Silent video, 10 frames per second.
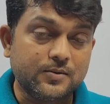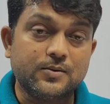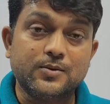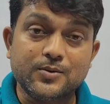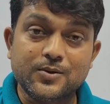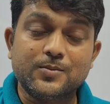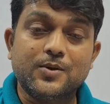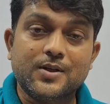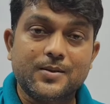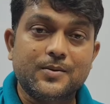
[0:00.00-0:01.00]
তো শুরু করব
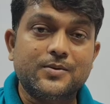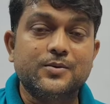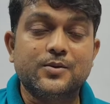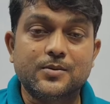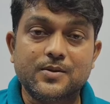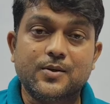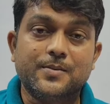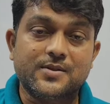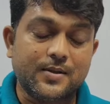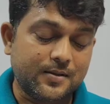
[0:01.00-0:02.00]
অনেকে বলে শুরু করবেন
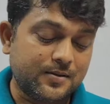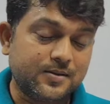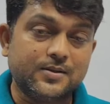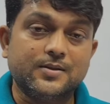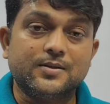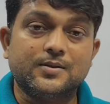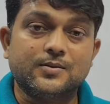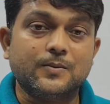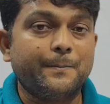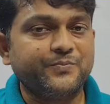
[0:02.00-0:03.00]
কবে স্যার শেষের দিকে
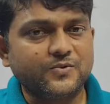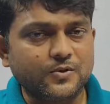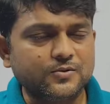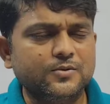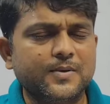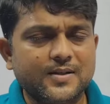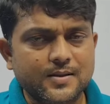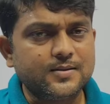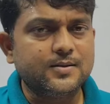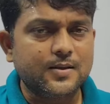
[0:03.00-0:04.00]
তো যতদূর পারা
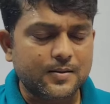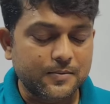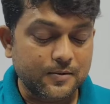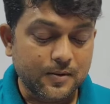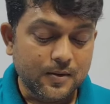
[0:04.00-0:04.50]
যায় দিতে থাকবো